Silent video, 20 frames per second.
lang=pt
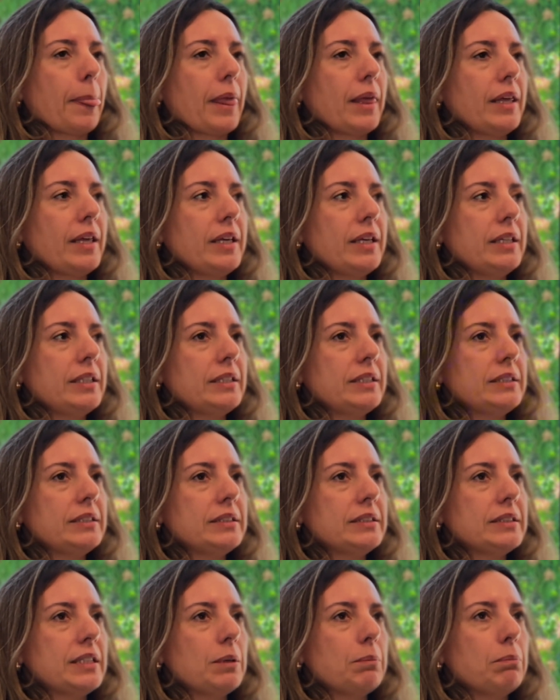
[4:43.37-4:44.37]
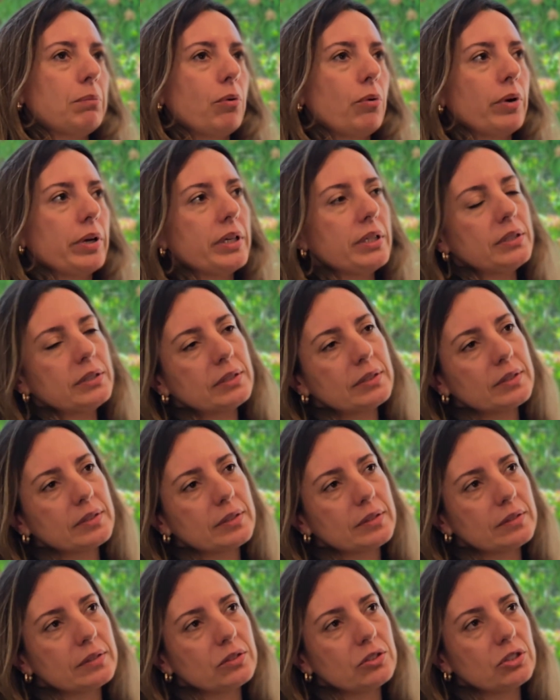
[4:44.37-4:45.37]
E
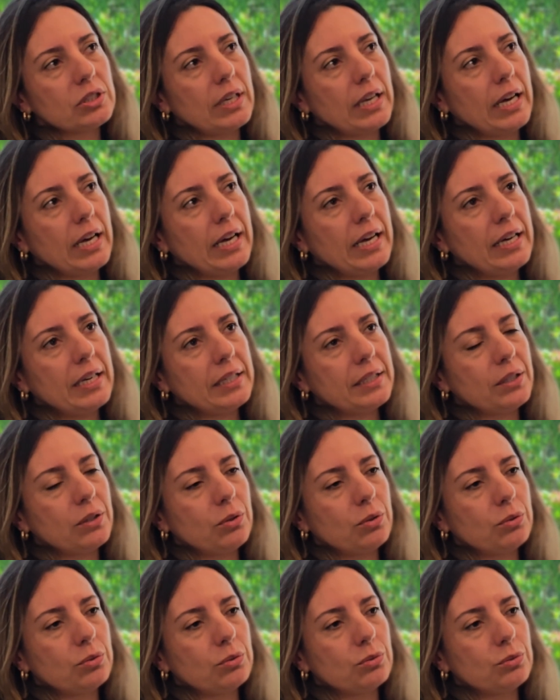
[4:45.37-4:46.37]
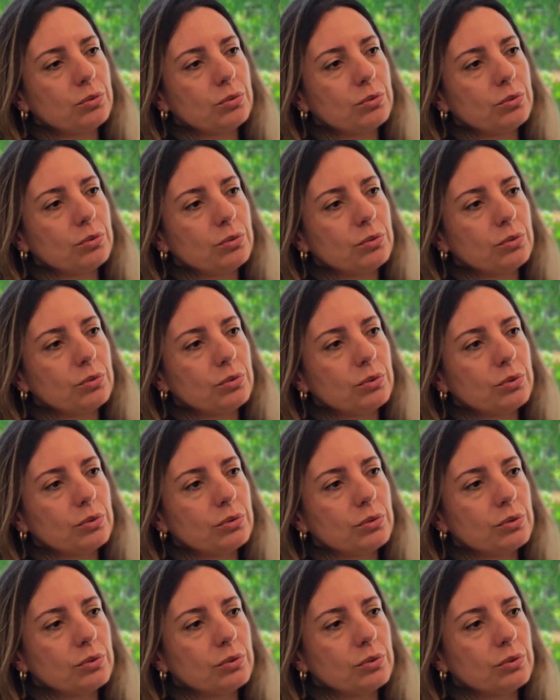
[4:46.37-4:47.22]
depois de lá eu